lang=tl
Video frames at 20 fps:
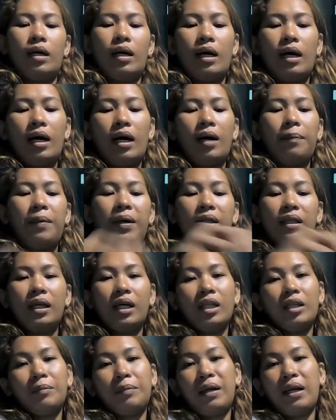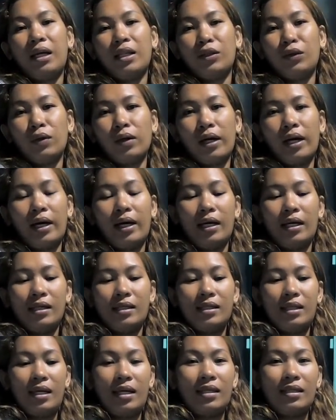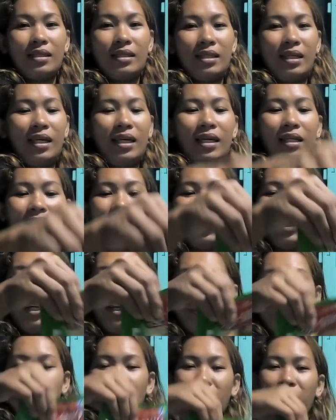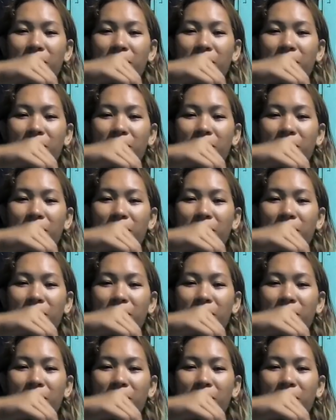Uh, ah, patreat pala ko kay Ceci. Thank you so